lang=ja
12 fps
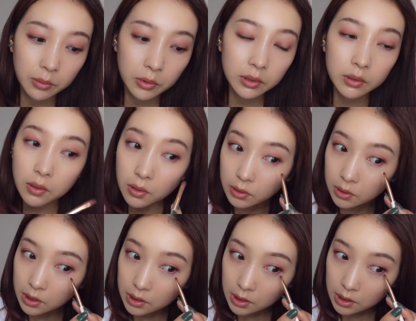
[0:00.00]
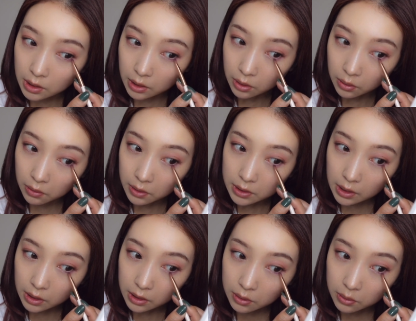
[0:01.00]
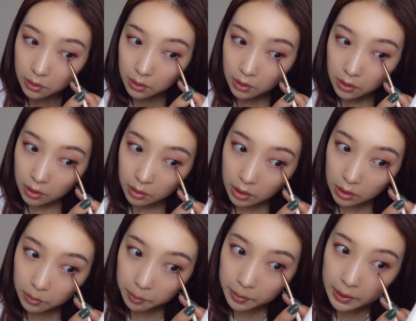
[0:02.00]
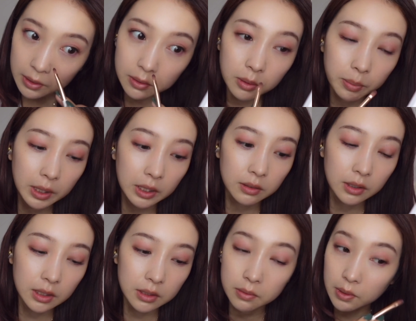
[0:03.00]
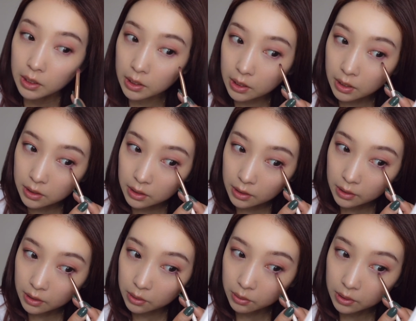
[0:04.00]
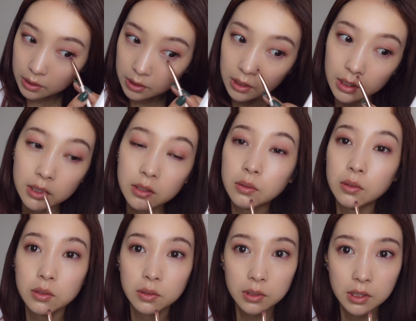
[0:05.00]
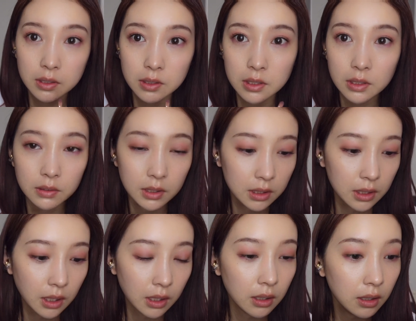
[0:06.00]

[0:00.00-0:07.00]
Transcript: も濃く塗りすぎちゃったとかはさっきのあのピンクのパールのやつ上から重ねたりとかしてちょっと調節してください